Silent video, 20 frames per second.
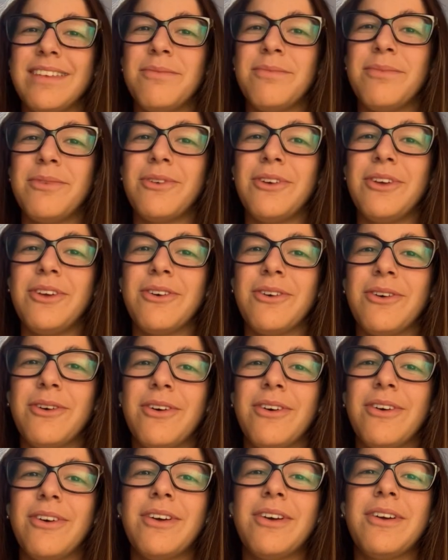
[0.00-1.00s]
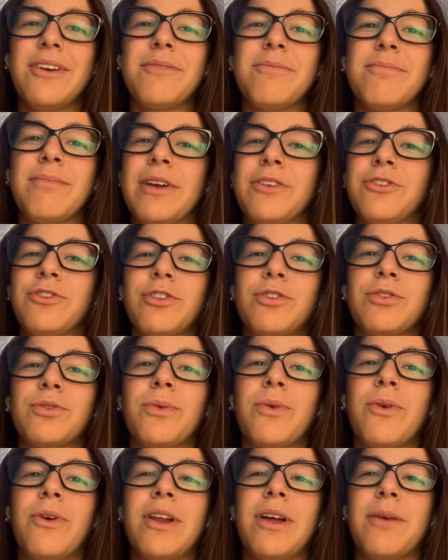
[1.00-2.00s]
esempio, io mangio a
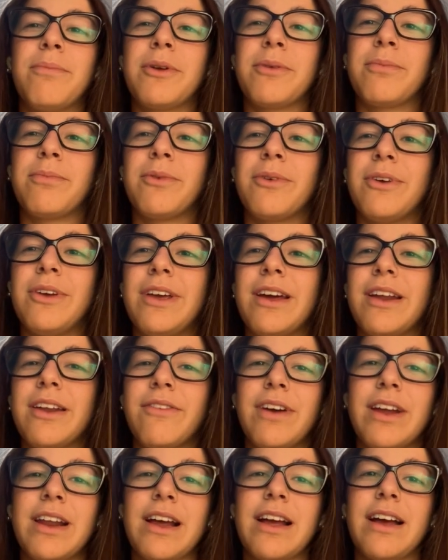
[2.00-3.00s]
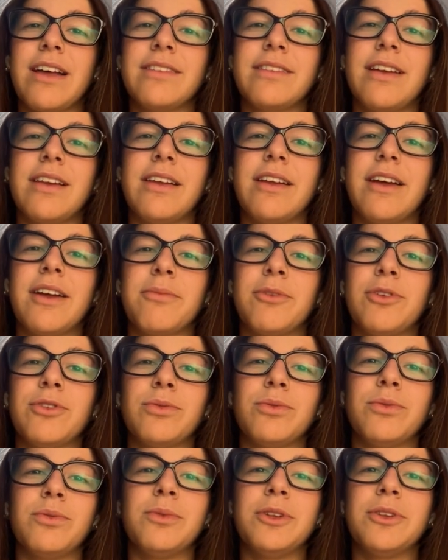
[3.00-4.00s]
scuola per poi arrivare a casa, allenarmi
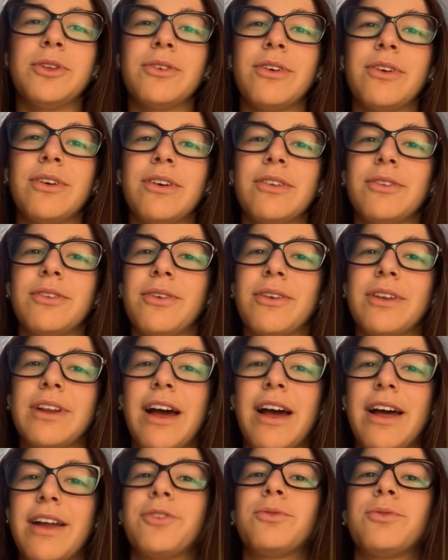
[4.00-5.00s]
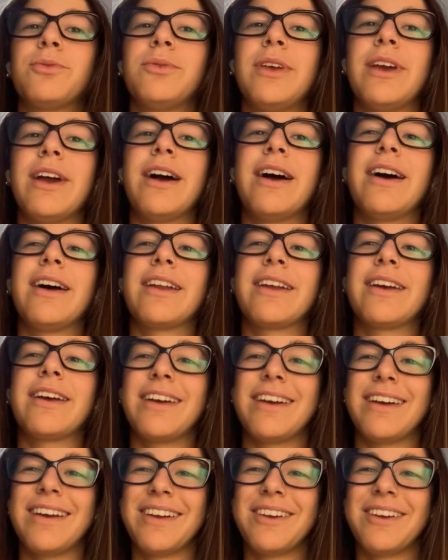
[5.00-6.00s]
subito, tornare a
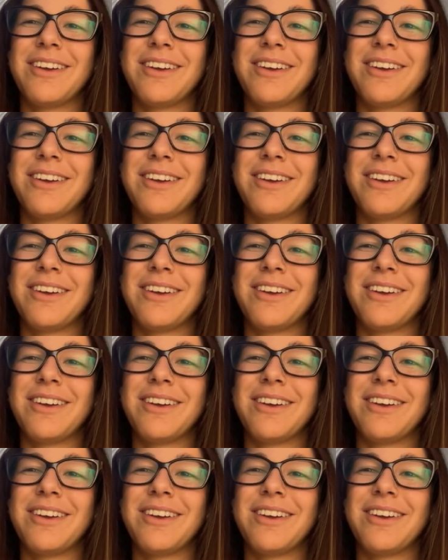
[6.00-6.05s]
studiare.